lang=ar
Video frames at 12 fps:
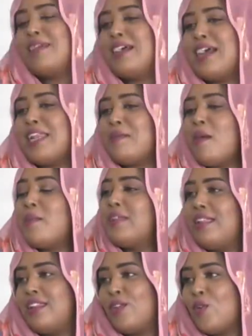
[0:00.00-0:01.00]
ما انا ما
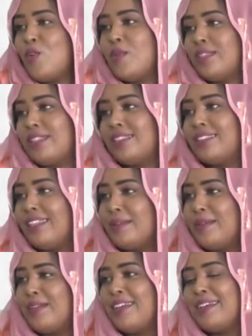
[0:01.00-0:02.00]
من كل ما
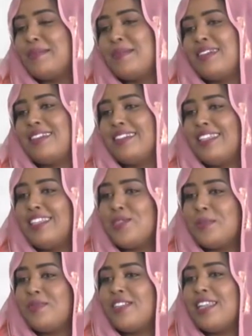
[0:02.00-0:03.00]
تكتري ما يعني
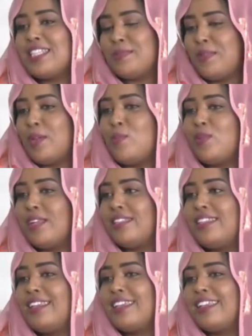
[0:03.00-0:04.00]
في ناس بيحبوا
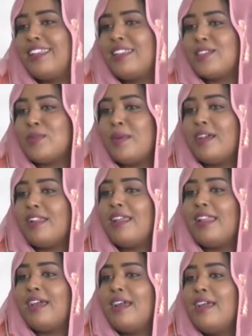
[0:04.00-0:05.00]
الكثير لكن انا سبحان
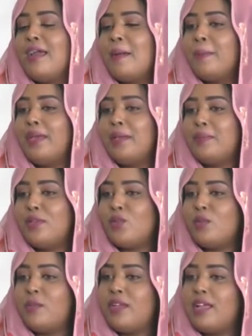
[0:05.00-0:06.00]
الله لا بحب
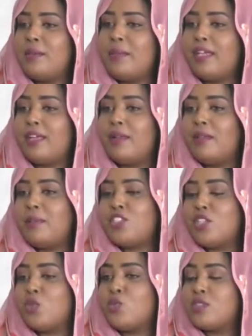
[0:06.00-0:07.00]
انه الميك
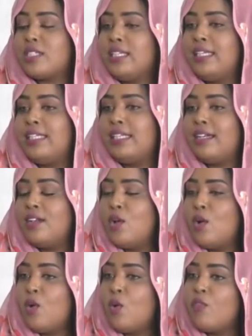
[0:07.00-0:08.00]
البشره تكون صحيه
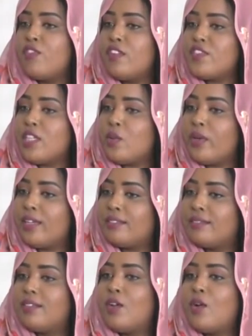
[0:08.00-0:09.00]
وفي نفس
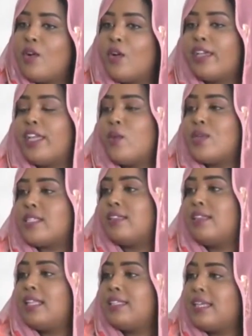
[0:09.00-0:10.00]
الوقت اوكي وسط
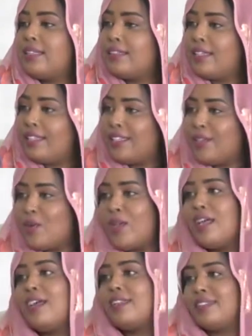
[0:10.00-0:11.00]
لا تكتري
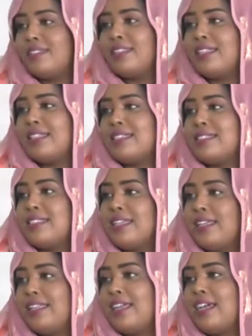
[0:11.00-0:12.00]
ولا تنقصي
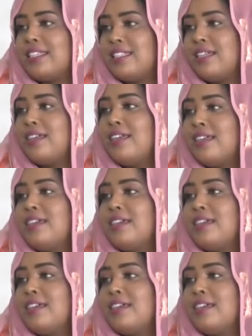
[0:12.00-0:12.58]
يعني مم. حاجه